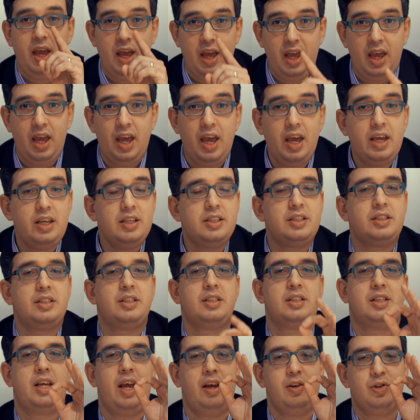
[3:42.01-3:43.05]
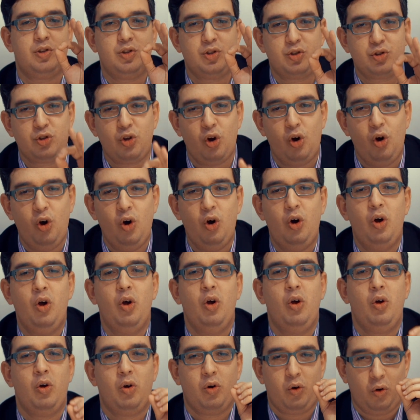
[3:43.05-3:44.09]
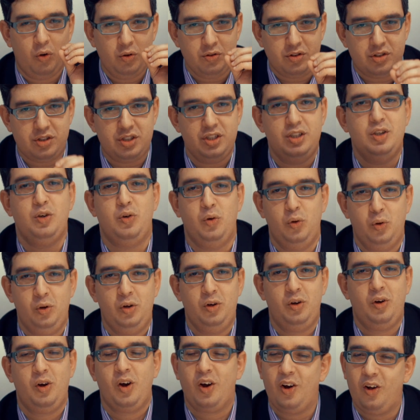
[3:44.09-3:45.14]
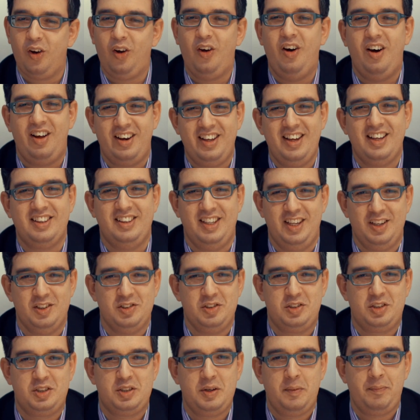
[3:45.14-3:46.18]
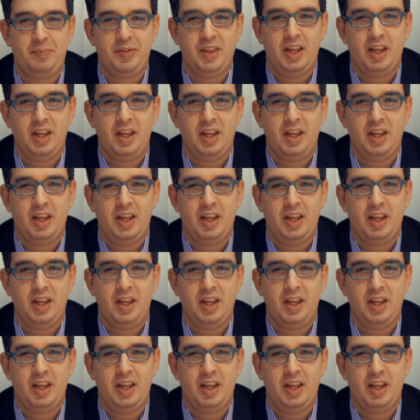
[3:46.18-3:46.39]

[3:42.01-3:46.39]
Eis que estou contigo. Glória a Deus.